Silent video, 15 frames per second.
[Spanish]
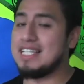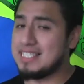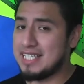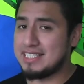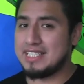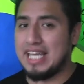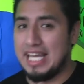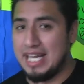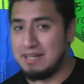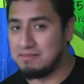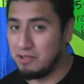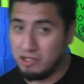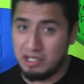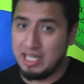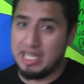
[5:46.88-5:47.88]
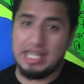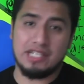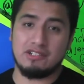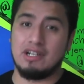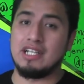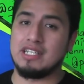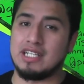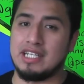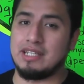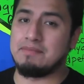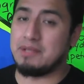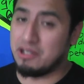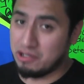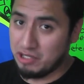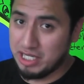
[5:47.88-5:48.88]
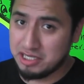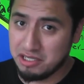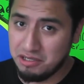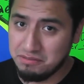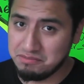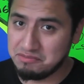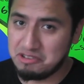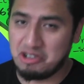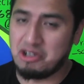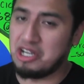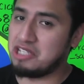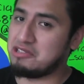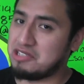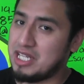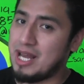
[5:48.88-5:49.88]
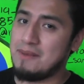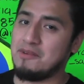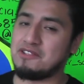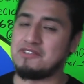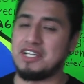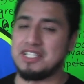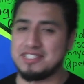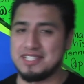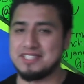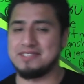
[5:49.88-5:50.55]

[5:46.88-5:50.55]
antes era muy lento el internet, pero con eso, con eso estábamos felices.